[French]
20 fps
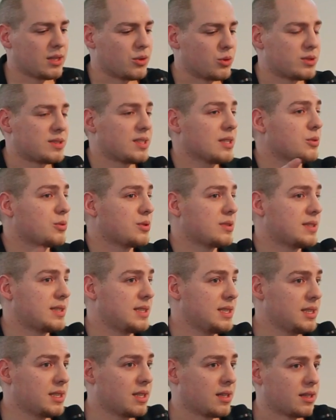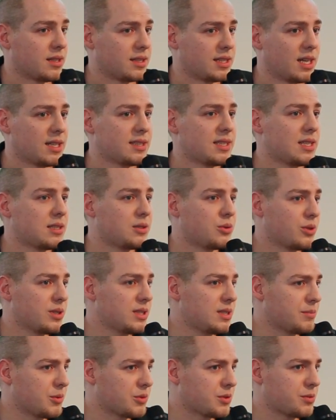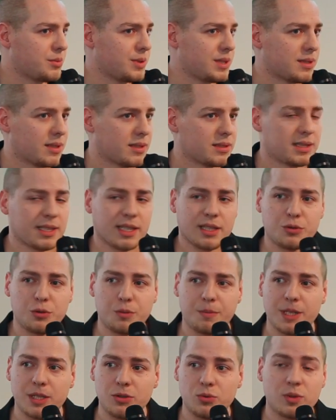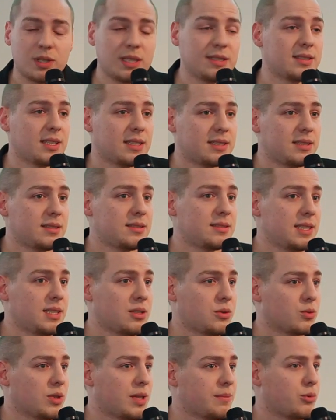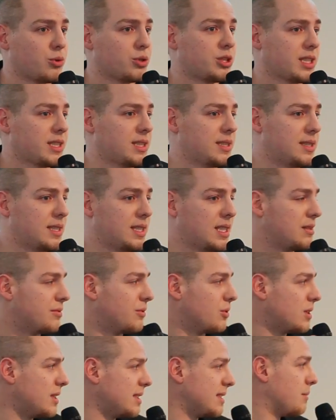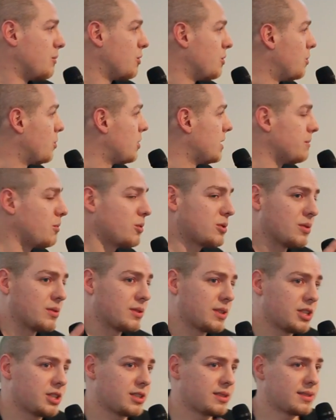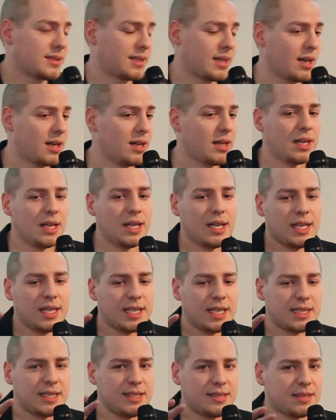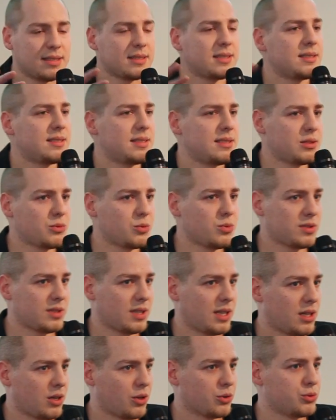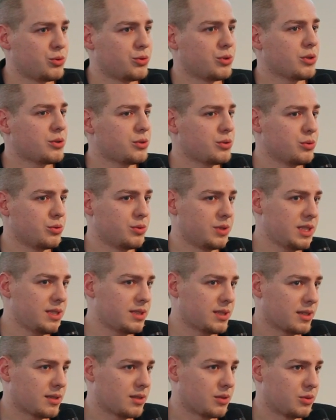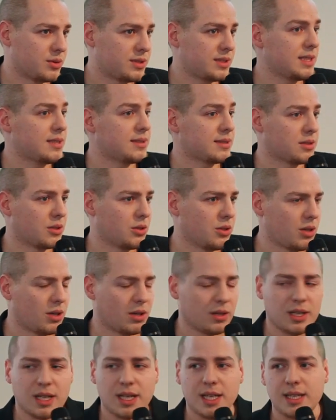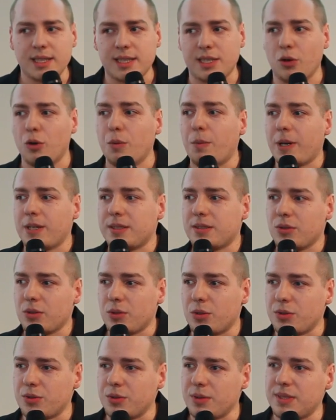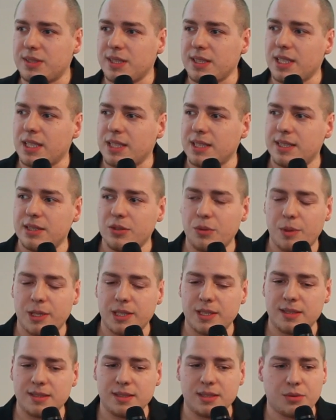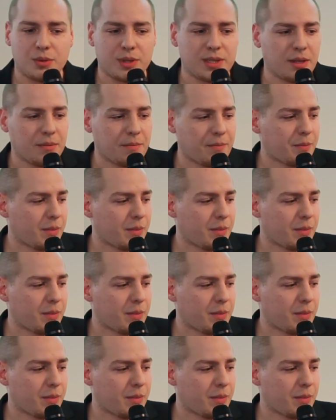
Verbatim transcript: Au sein de STIG, il y a un algorithme ensuite hein, qui récupère toutes les statistiques qu'on a pour chaque idée, les votes, les amendements, les pourcentages, etc. et qui synthétise tout ça en une note unique, le STIG score, qui représente le succès qu'a l'idée auprès des citoyens.